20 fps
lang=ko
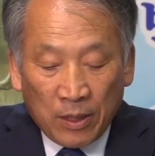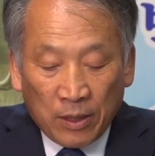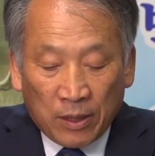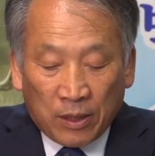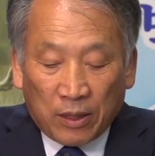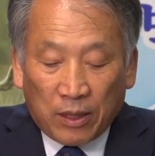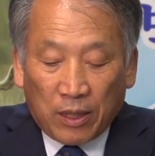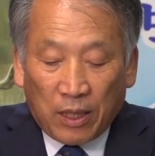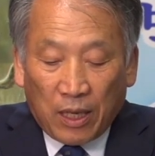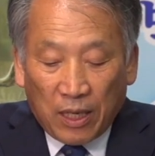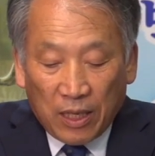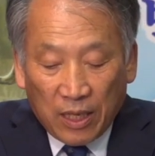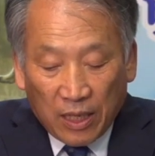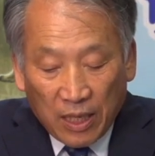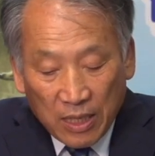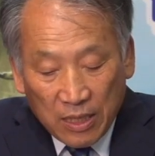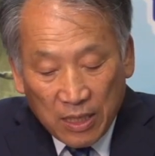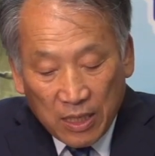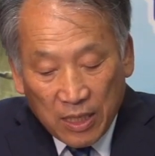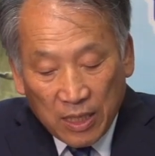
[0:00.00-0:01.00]
그러나
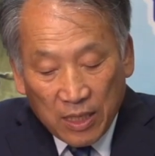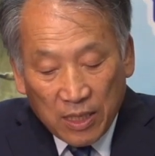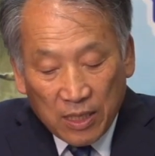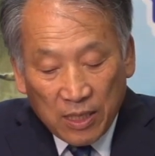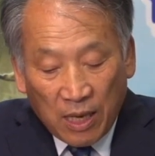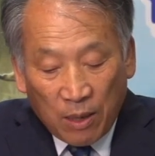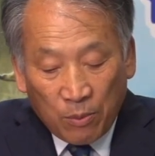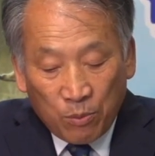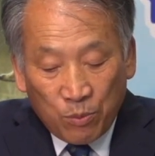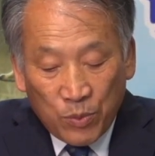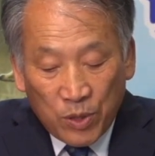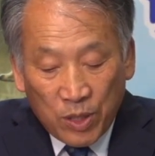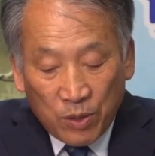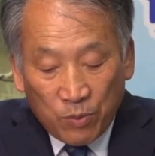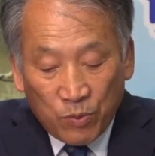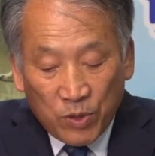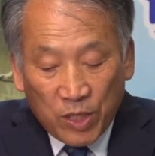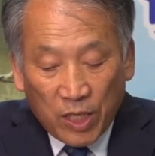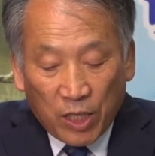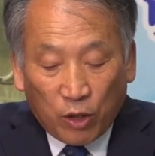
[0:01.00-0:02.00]
이같이
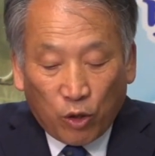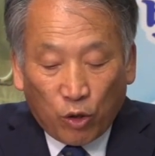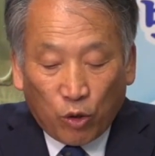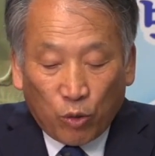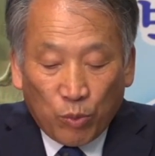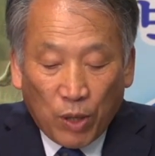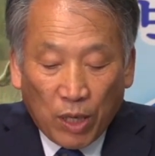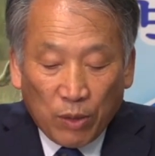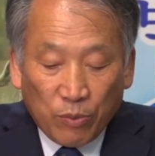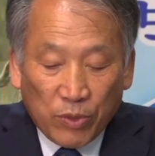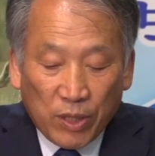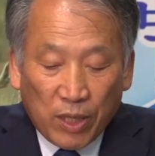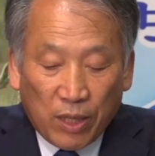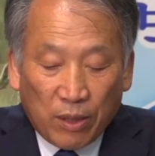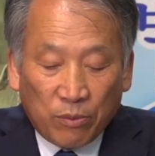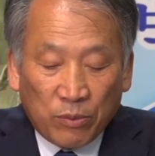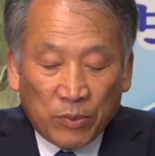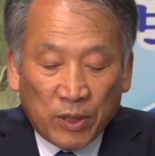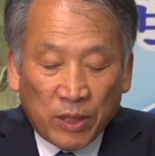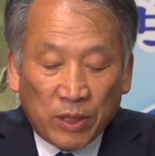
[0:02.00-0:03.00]
삼심 제도로
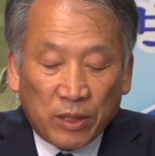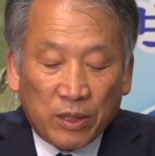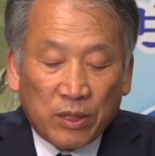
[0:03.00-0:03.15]
말미암는